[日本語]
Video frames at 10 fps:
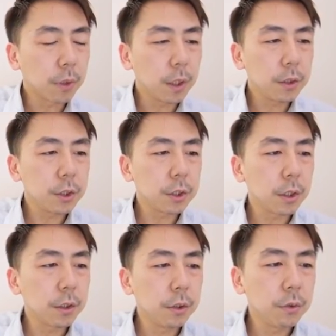去形にし
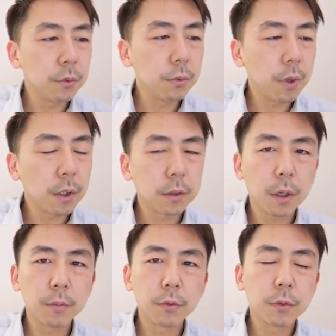た理由は
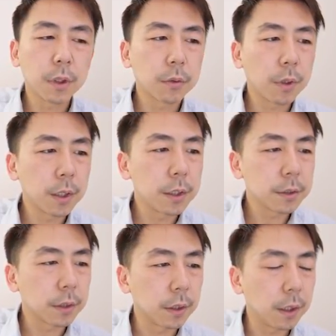多分あのあれで
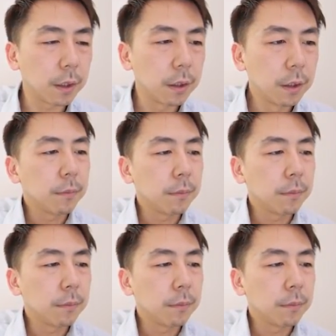すかね